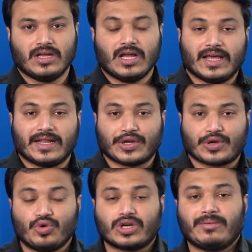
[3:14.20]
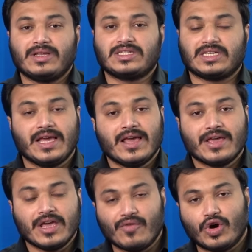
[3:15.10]
లేదంటే కూటమి నుంచి
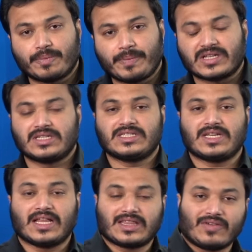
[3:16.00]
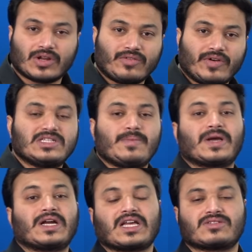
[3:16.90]
ఈ ఓట్ పర్సంటేజ్ ఎంతవరకు
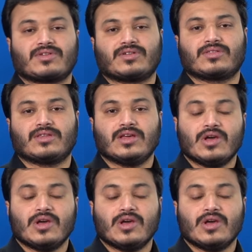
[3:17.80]
వైసీపీకి ట్రాన్స్ఫర్ అవుతుంది